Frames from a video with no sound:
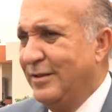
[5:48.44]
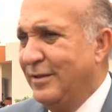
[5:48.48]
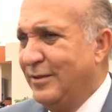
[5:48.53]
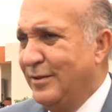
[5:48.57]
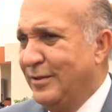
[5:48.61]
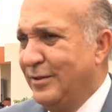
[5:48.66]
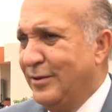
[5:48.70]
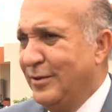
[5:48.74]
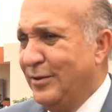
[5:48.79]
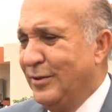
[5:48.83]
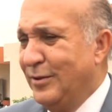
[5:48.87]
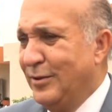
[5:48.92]

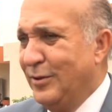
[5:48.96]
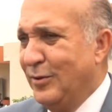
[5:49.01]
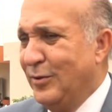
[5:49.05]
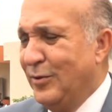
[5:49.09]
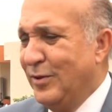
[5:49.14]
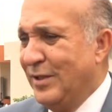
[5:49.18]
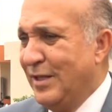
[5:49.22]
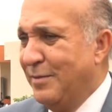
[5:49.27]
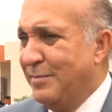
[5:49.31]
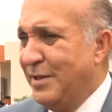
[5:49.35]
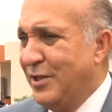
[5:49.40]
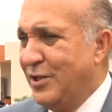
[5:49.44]
euh, de
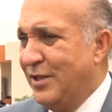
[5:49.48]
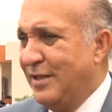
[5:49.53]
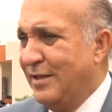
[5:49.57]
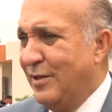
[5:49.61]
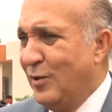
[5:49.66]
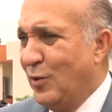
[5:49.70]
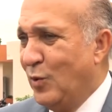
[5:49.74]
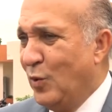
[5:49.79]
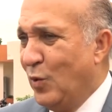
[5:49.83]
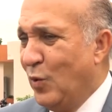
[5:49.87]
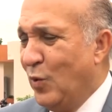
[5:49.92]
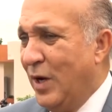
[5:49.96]
Sa
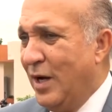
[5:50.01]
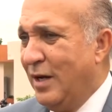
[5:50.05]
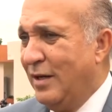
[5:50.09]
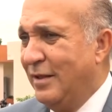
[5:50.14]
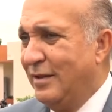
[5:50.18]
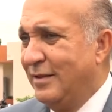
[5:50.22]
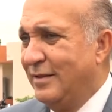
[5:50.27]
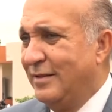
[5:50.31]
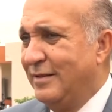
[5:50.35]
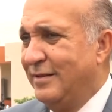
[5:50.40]
Majesté le Roi,